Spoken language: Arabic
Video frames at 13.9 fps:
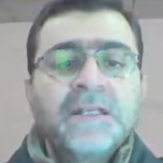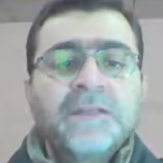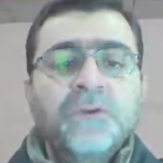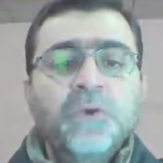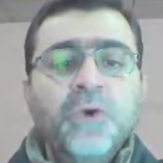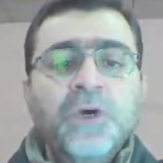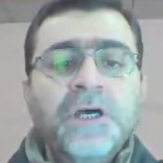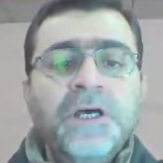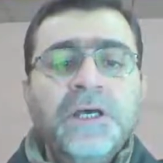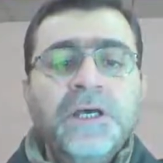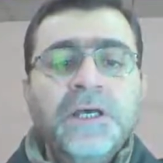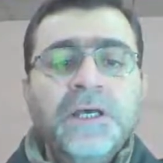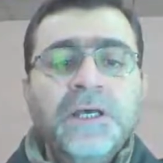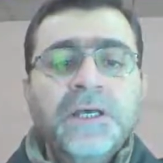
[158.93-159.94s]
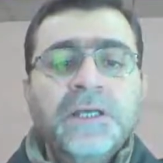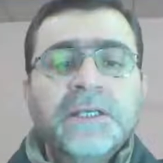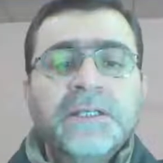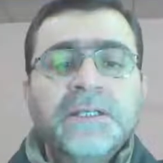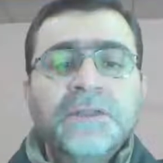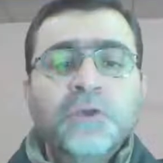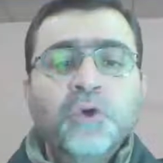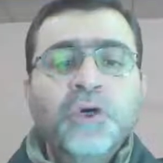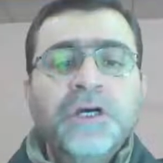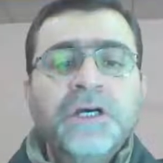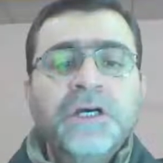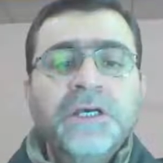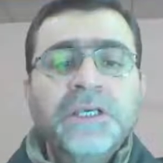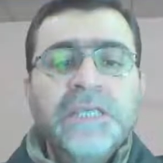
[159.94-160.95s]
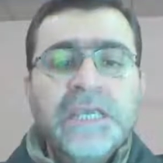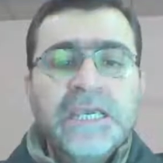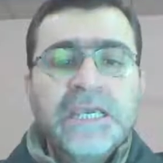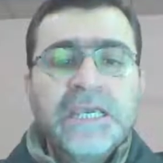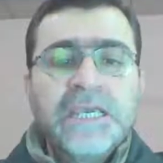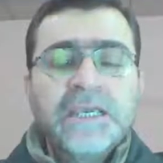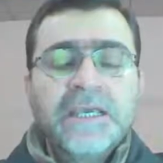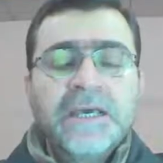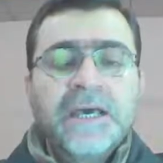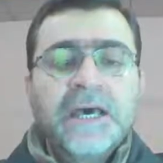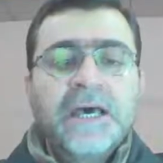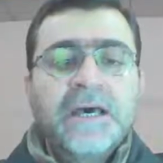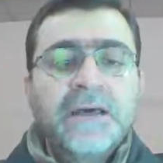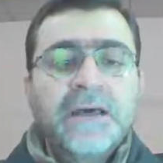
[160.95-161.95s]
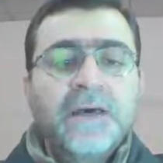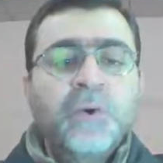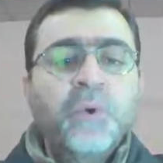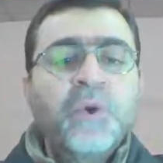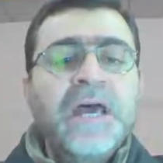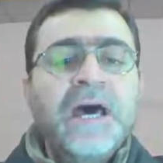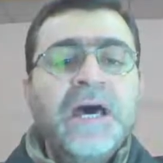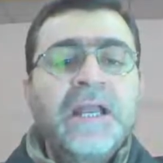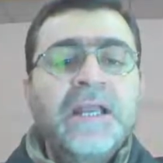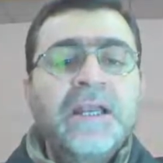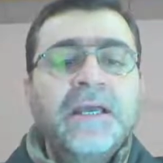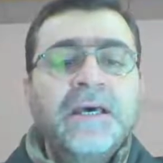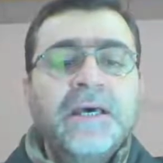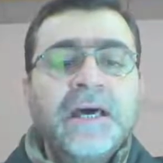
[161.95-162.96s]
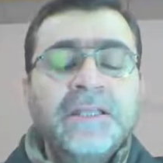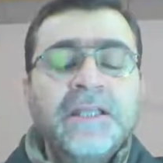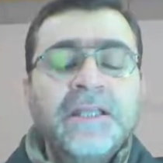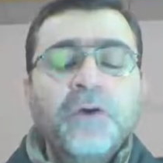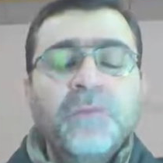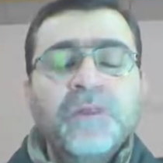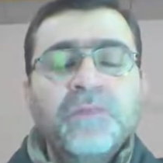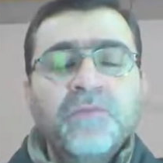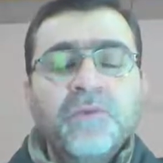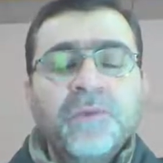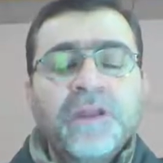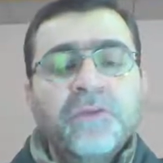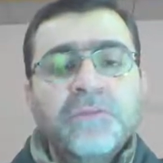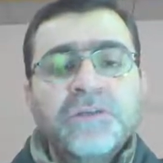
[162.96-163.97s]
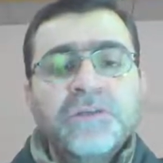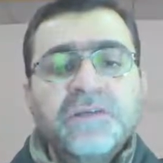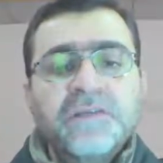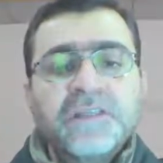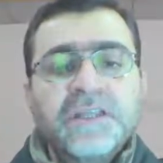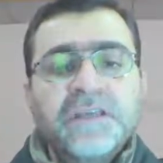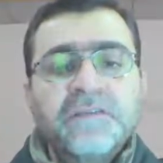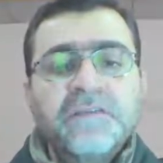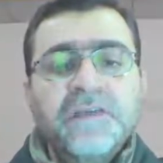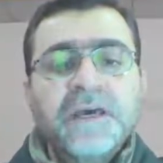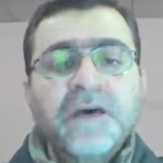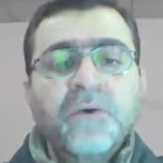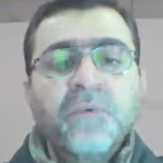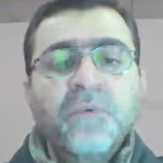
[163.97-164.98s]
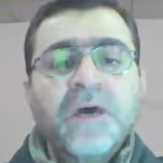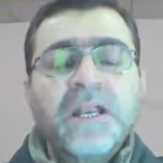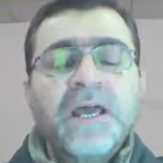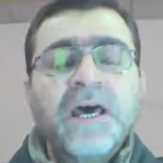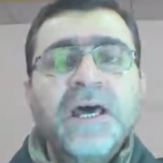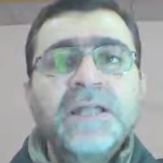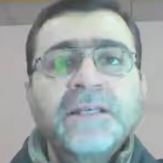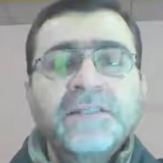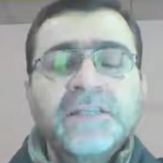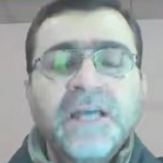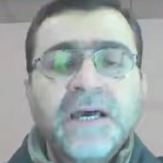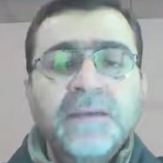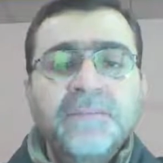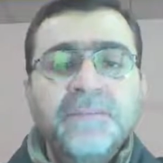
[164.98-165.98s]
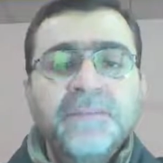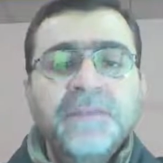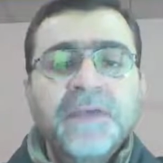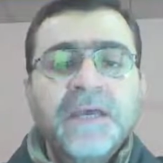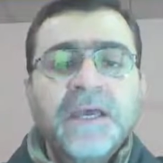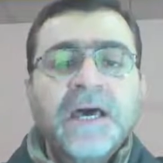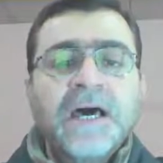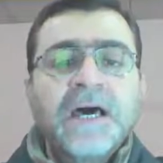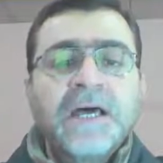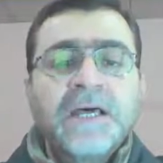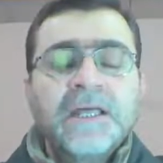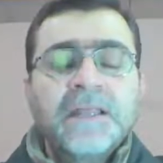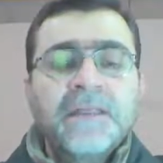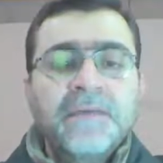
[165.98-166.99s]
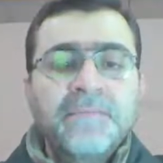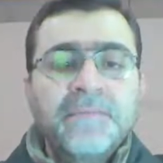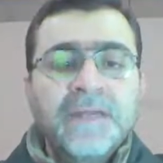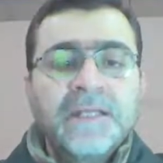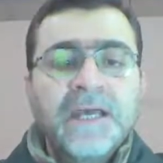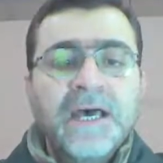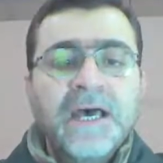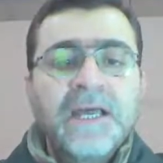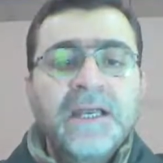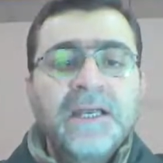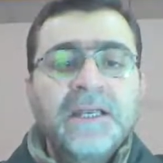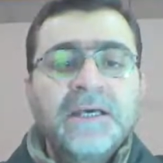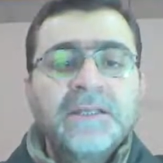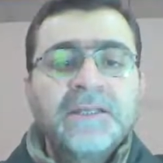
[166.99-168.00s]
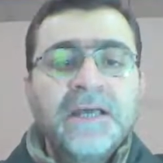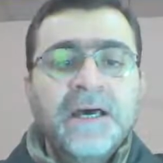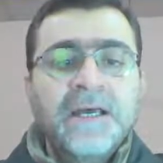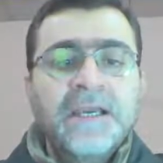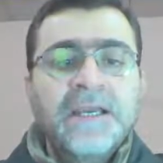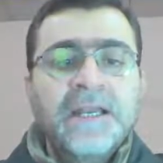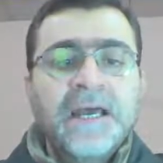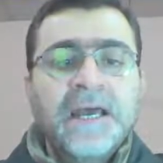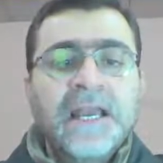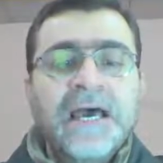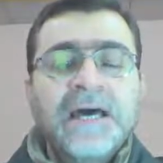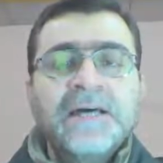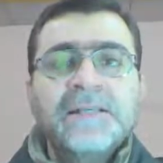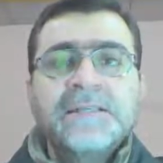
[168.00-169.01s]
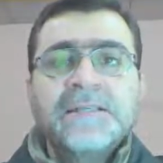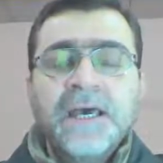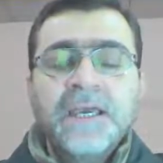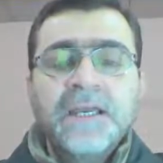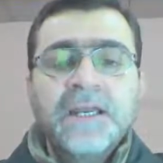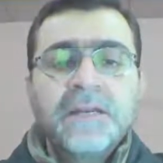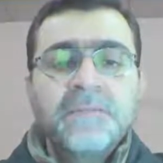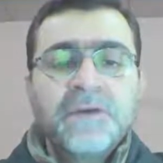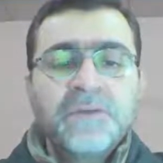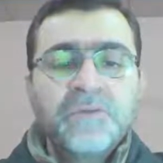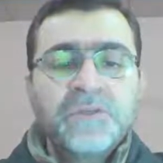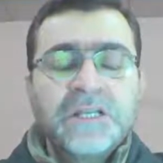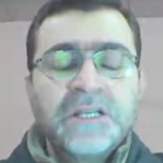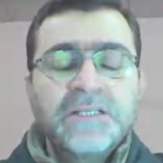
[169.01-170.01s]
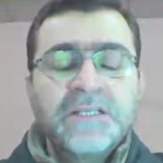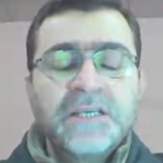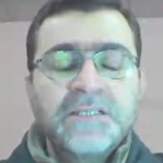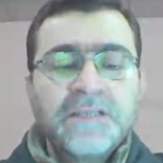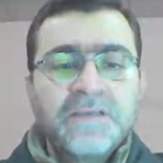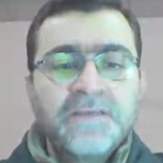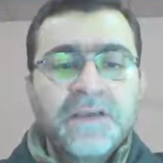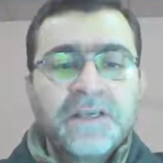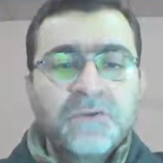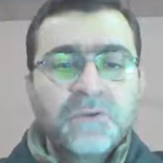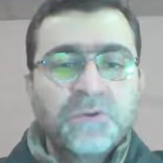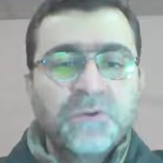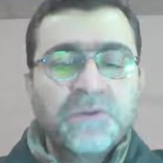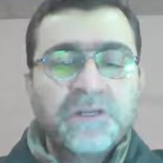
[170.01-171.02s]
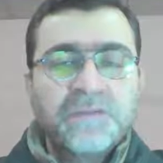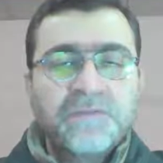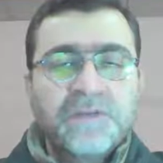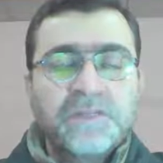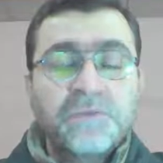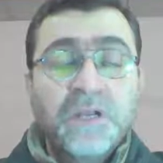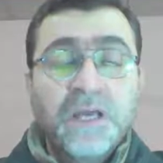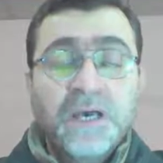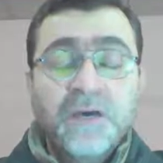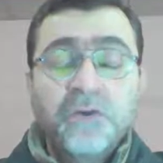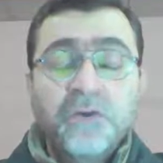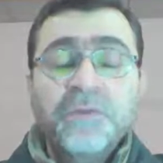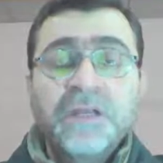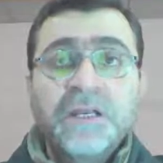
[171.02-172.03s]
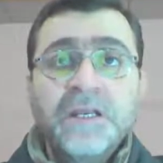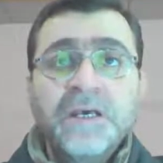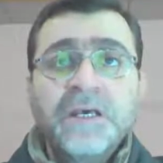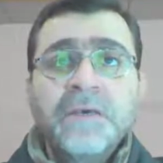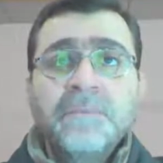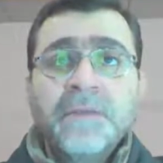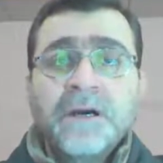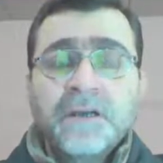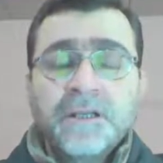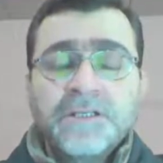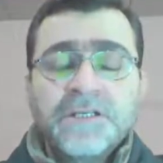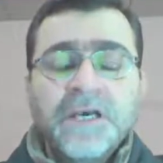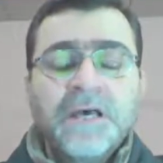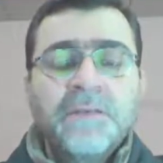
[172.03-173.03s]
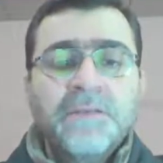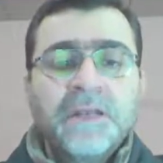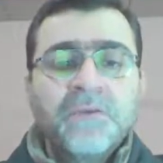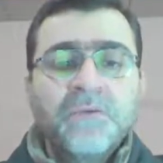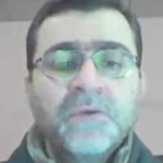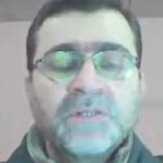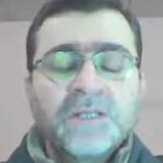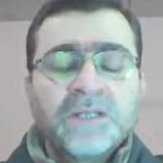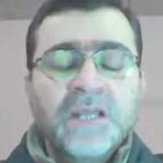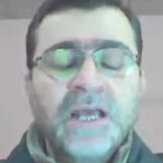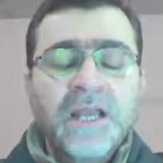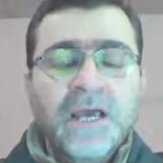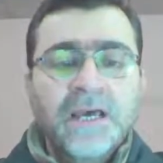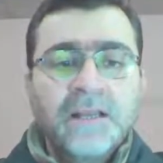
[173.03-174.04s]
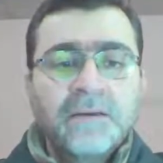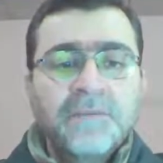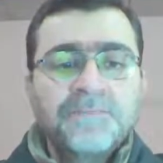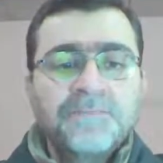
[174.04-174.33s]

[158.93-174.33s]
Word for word: تح تحيي هنا التاء مضمومه نضب الشفتين فيها ولا تسحب آه، ضمت التاء إلى الحاء الساكنة المهموسة التي يجري فيها الصوت والنفس والحاء من مخرجها من وسط الحلق